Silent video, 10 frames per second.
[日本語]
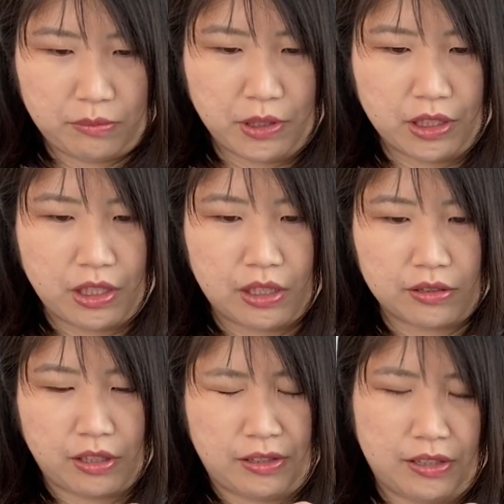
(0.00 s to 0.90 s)
BTS
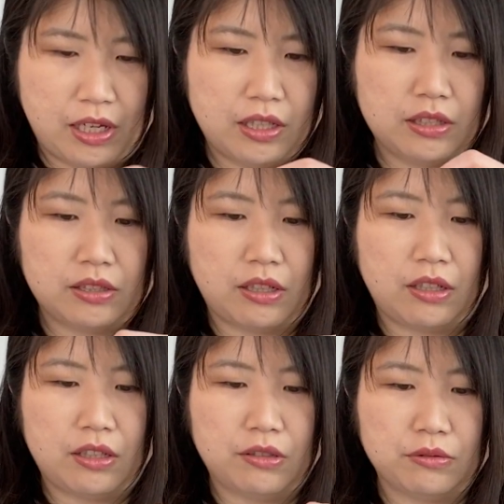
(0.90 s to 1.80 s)
さん全員さ
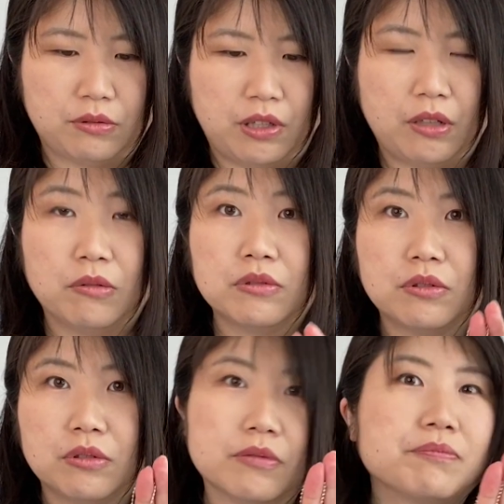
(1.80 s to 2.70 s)
れているので本
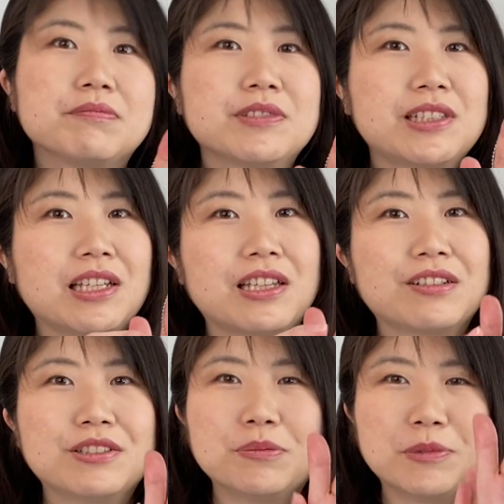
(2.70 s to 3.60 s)
当素敵な
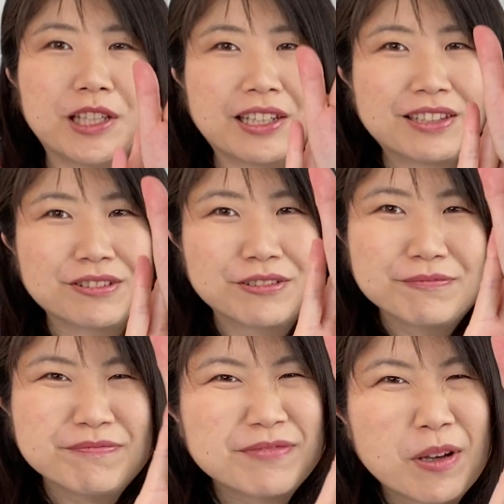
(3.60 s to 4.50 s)
グループだなと
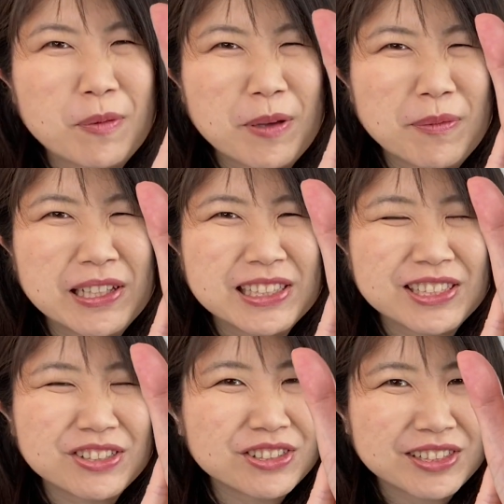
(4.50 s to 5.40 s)
思いま
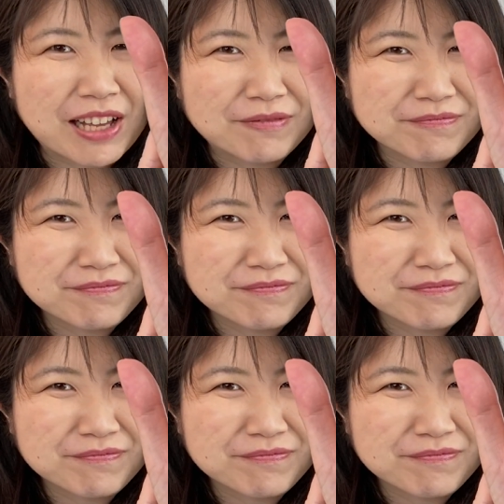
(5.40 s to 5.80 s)
す福クさんで